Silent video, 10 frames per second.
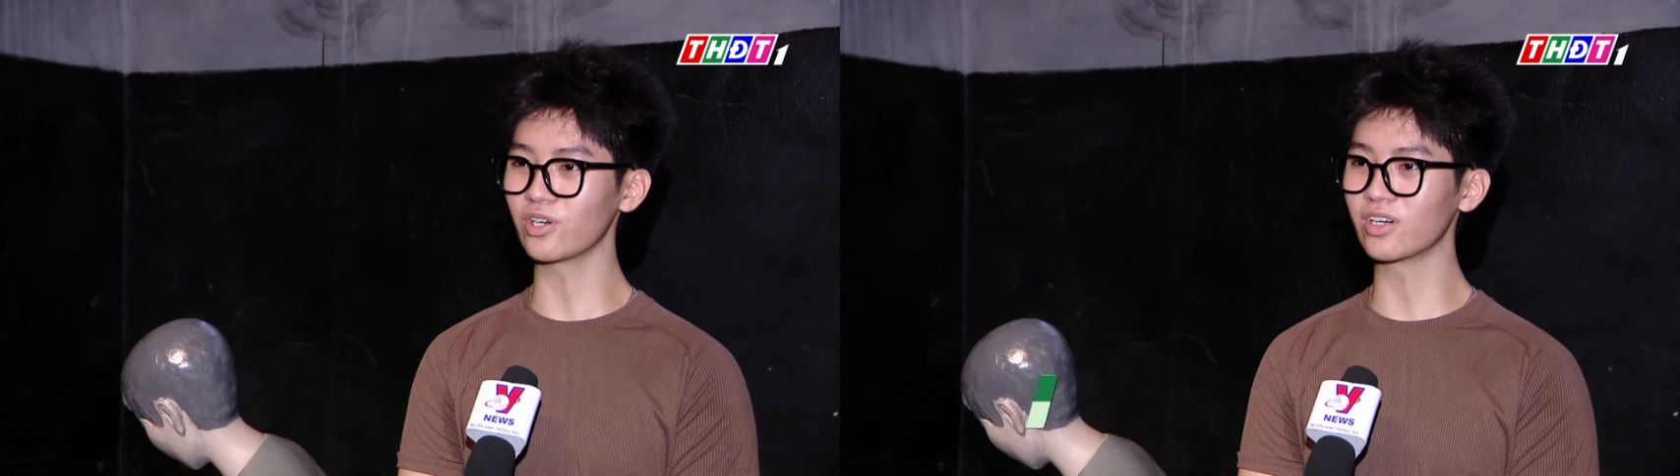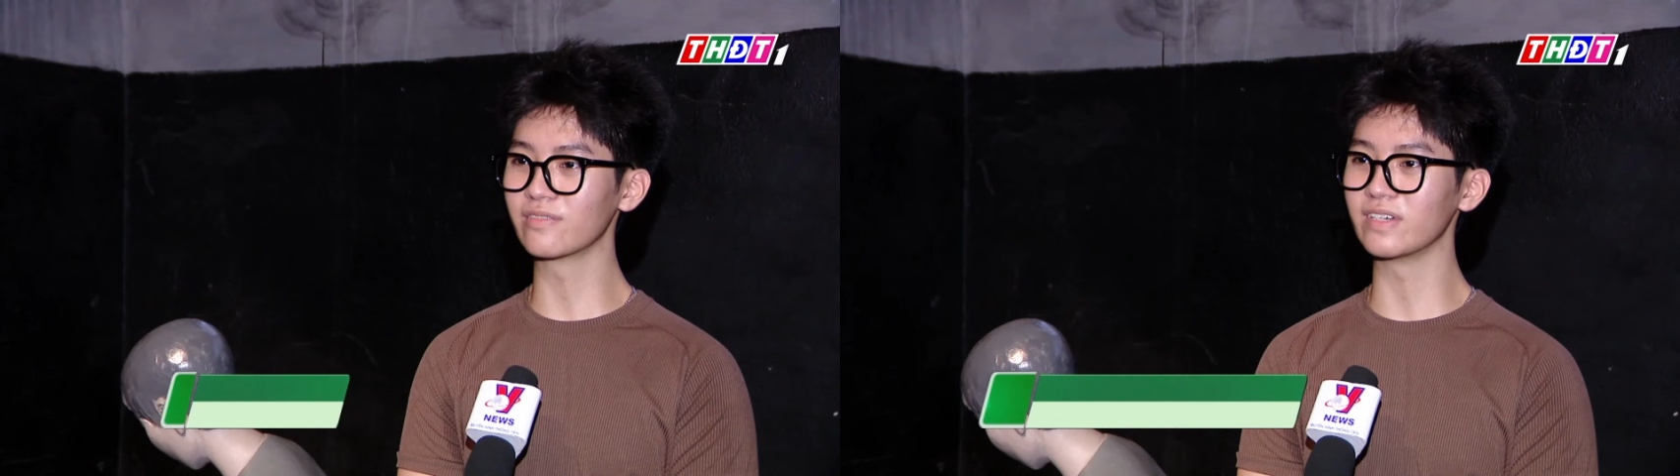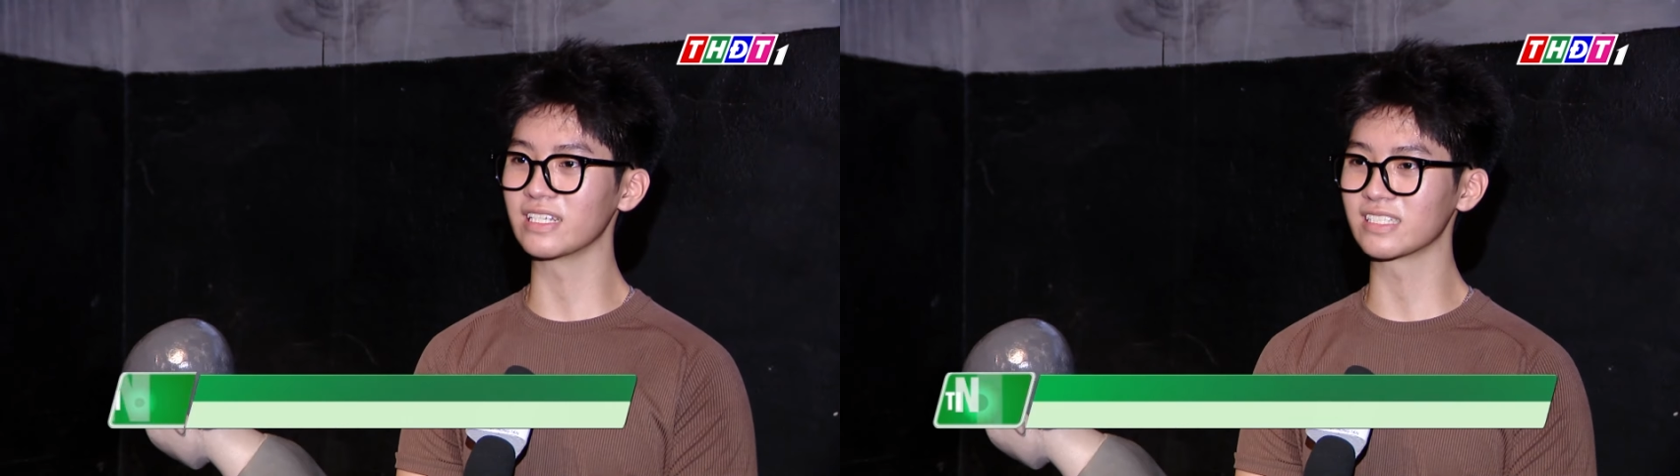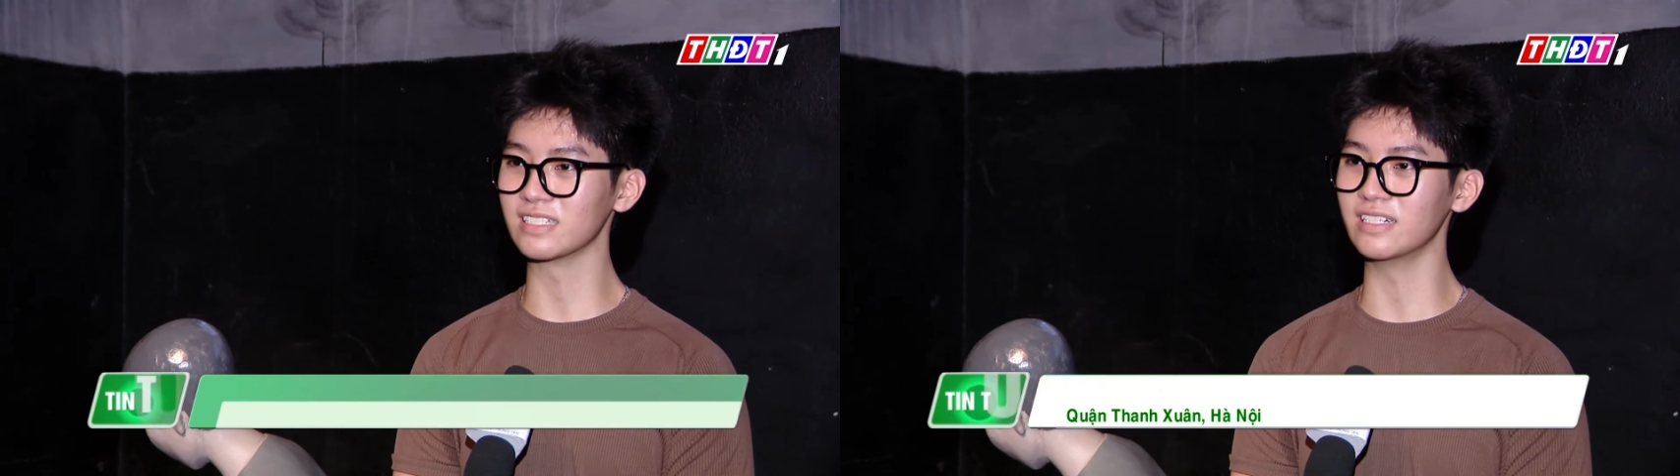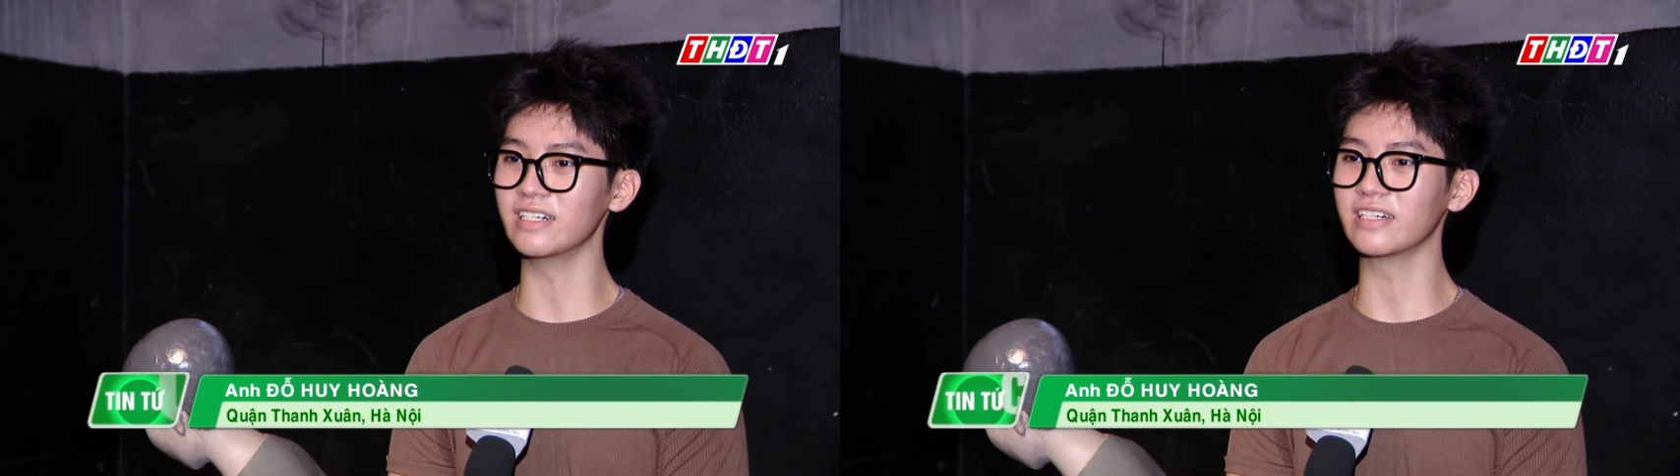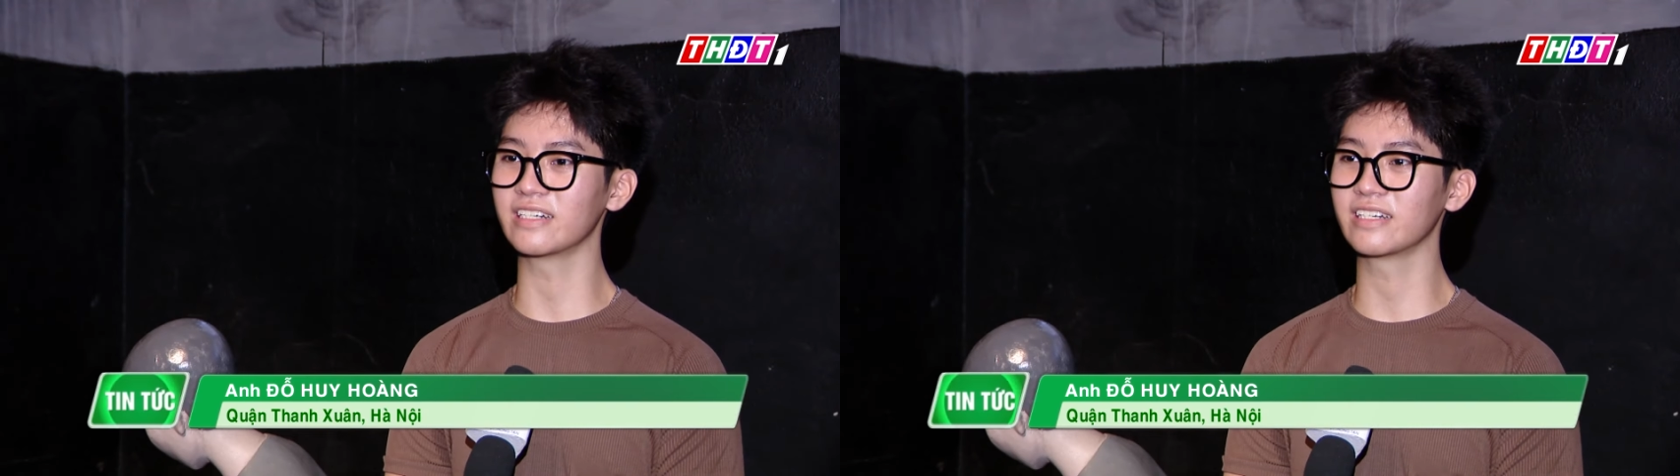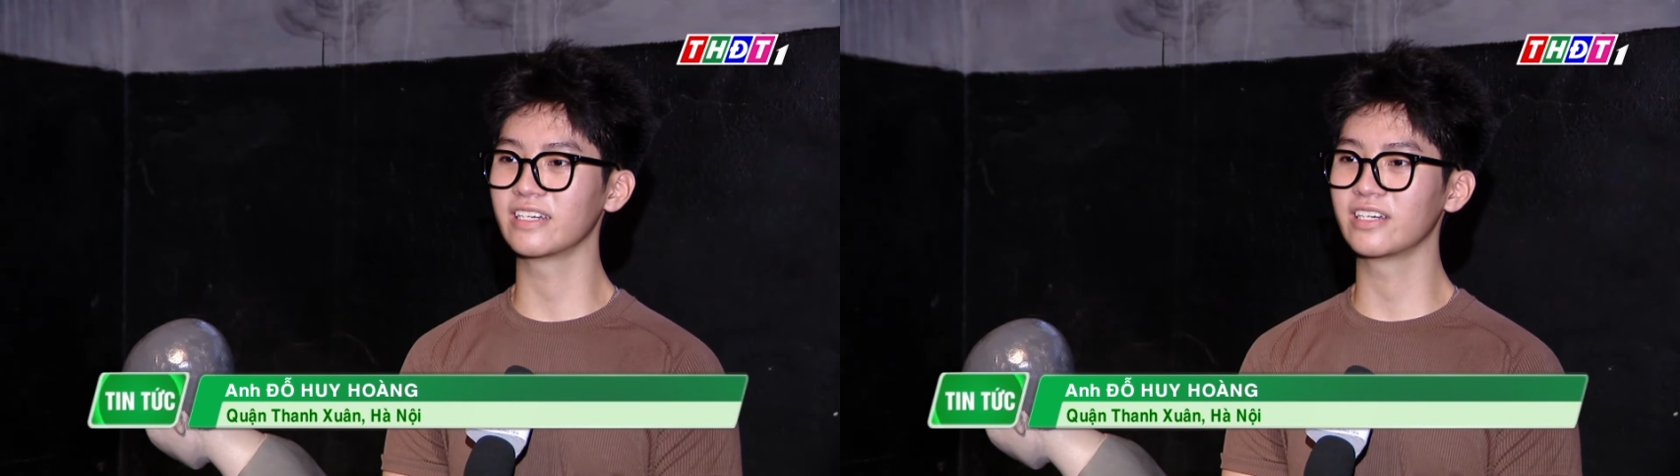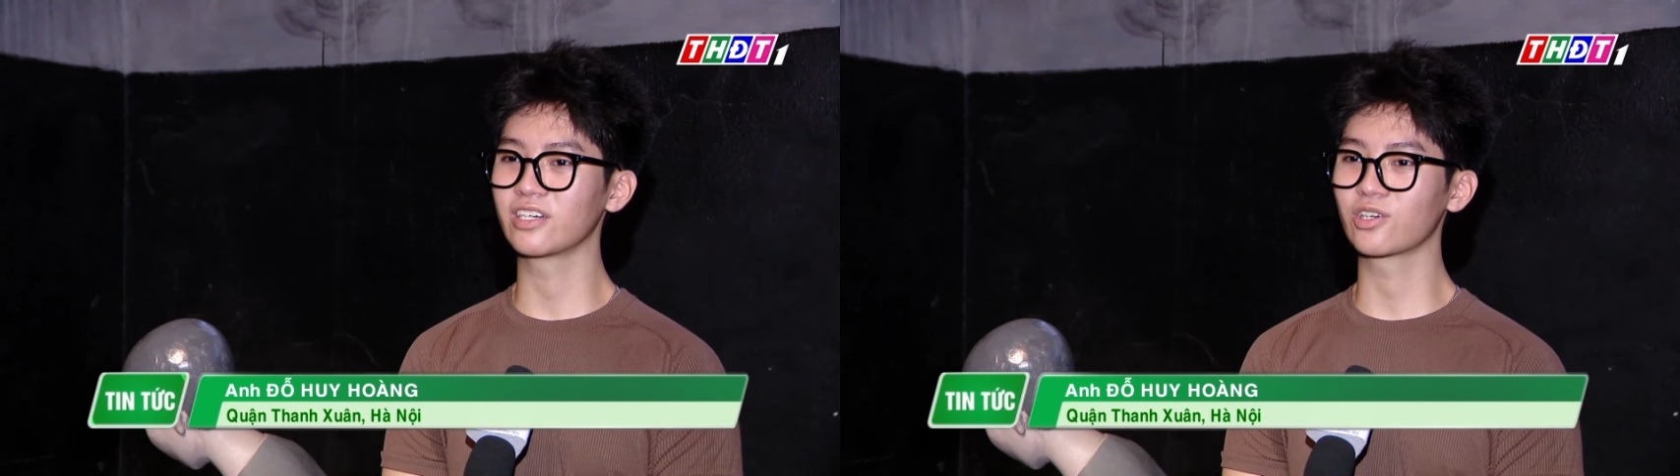hiểu rõ hơn về lịch sử
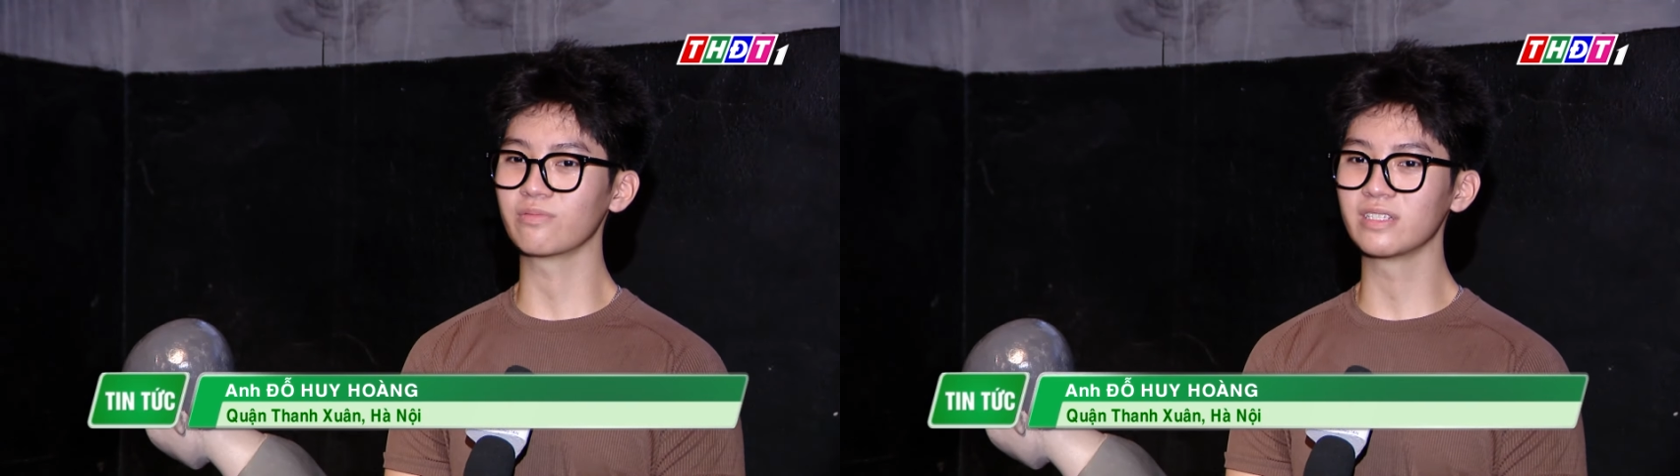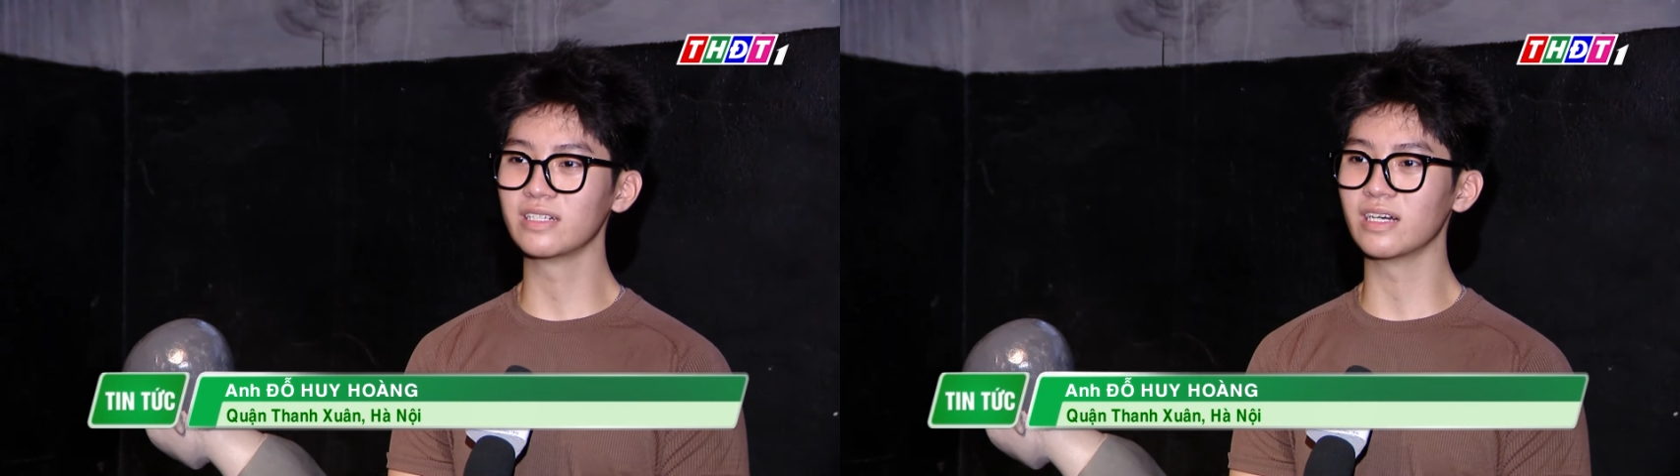cũng